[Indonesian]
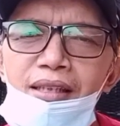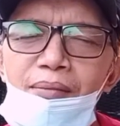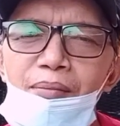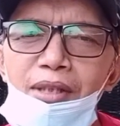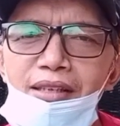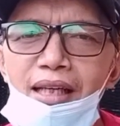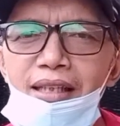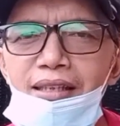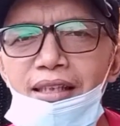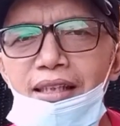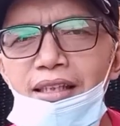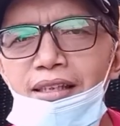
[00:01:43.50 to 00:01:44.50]
Mas Aris
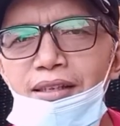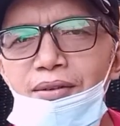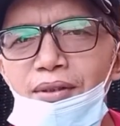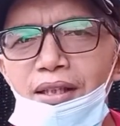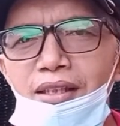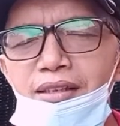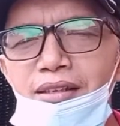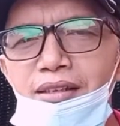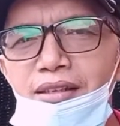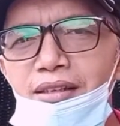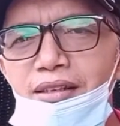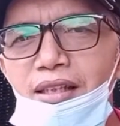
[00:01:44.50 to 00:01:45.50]
Channel itu kan
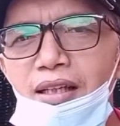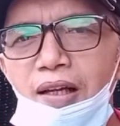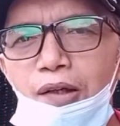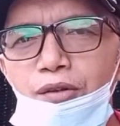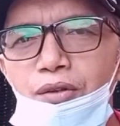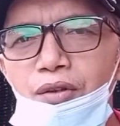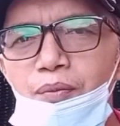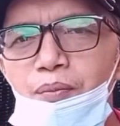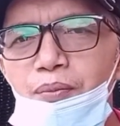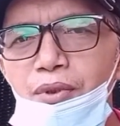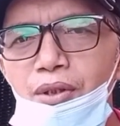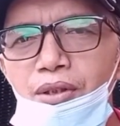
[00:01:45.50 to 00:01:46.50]
selalu
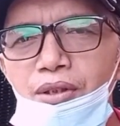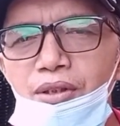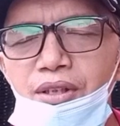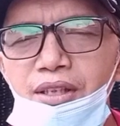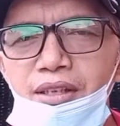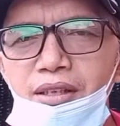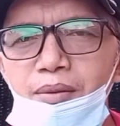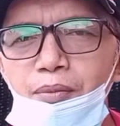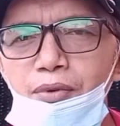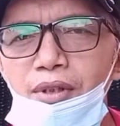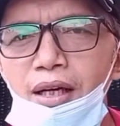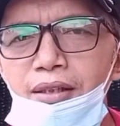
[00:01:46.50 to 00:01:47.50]
ngobrol di
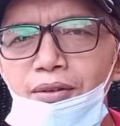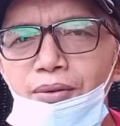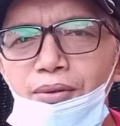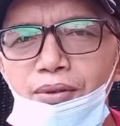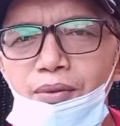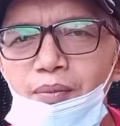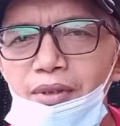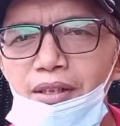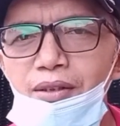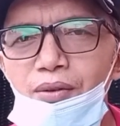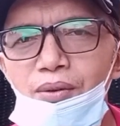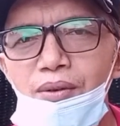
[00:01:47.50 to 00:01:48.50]
seputaran YouTube
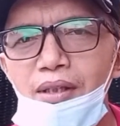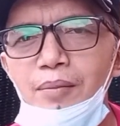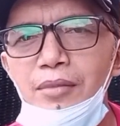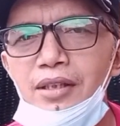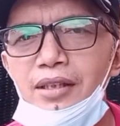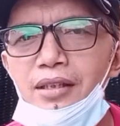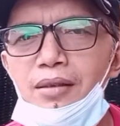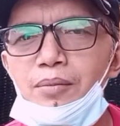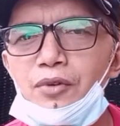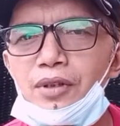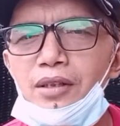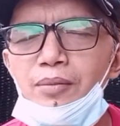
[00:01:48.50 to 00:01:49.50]
itu ngambil
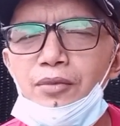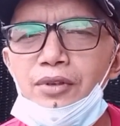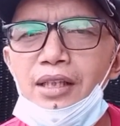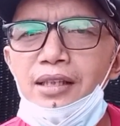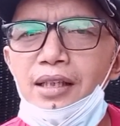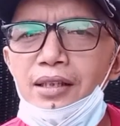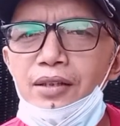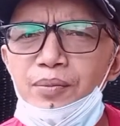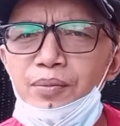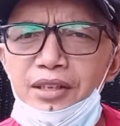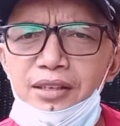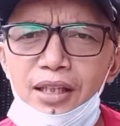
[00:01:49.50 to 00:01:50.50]
ilmu-ilmunya dari
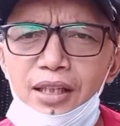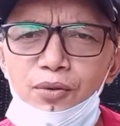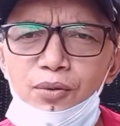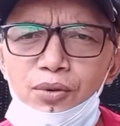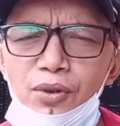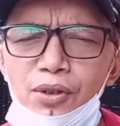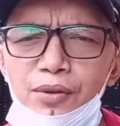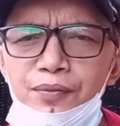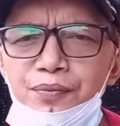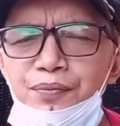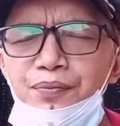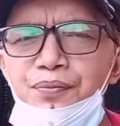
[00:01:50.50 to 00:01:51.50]
Om Insan Tutor.
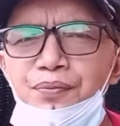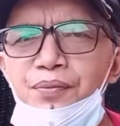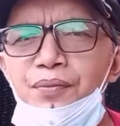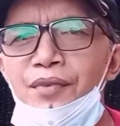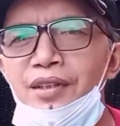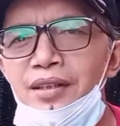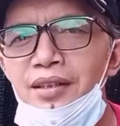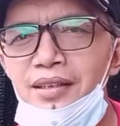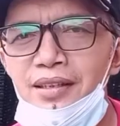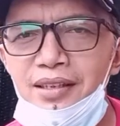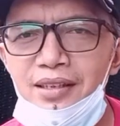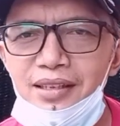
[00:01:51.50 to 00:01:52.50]

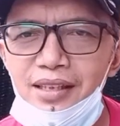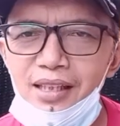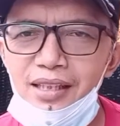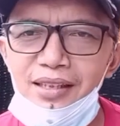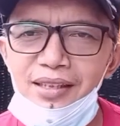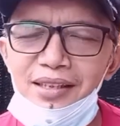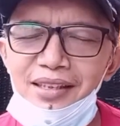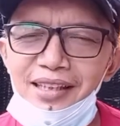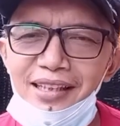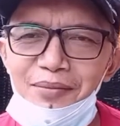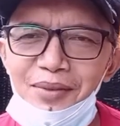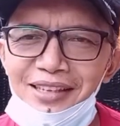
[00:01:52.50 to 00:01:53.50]
Dan
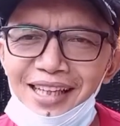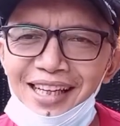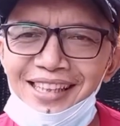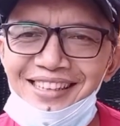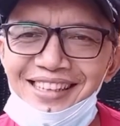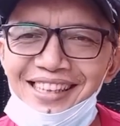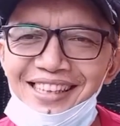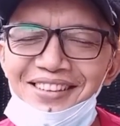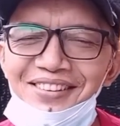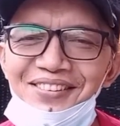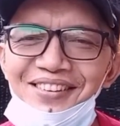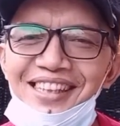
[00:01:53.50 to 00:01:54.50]
dari Mas Aris Channel
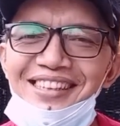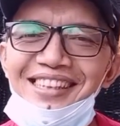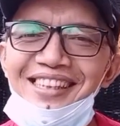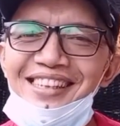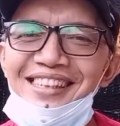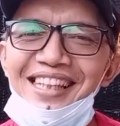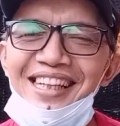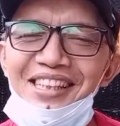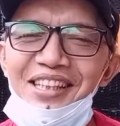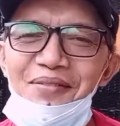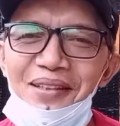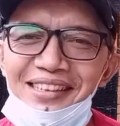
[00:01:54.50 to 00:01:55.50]
juga sering
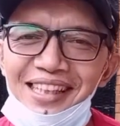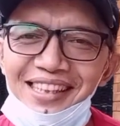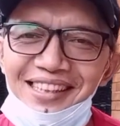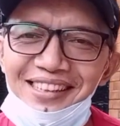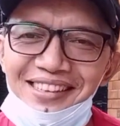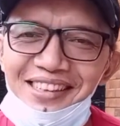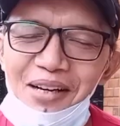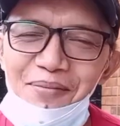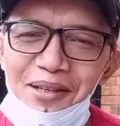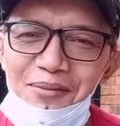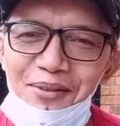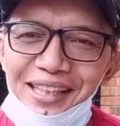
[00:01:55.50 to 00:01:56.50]
ditanya, Mas Aris
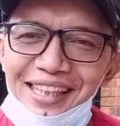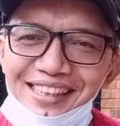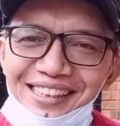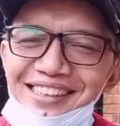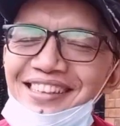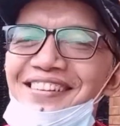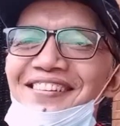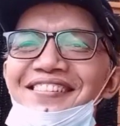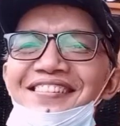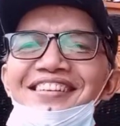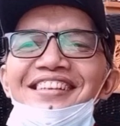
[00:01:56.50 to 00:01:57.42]
kapan monet gitu.